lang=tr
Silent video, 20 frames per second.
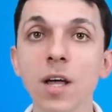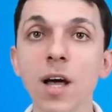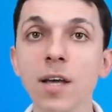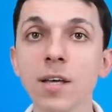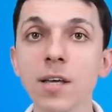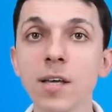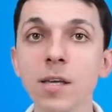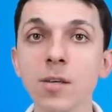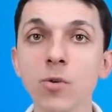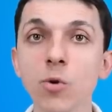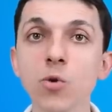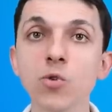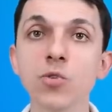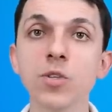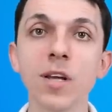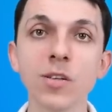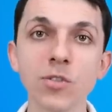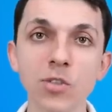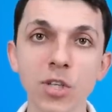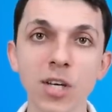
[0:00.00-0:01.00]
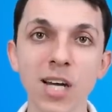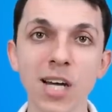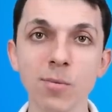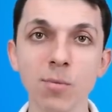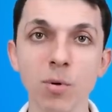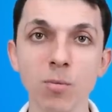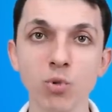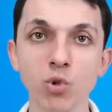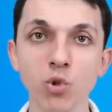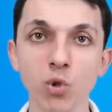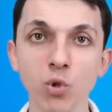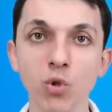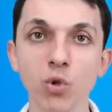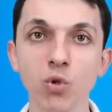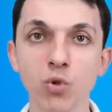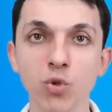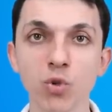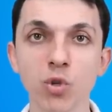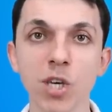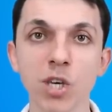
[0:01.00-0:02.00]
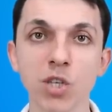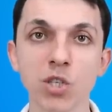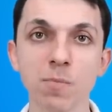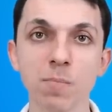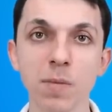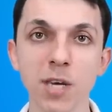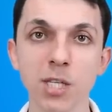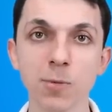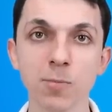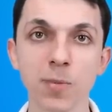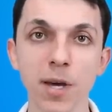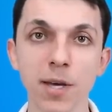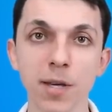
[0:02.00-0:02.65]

dahi gözden çıkarmamış oluyor Türkiye için Best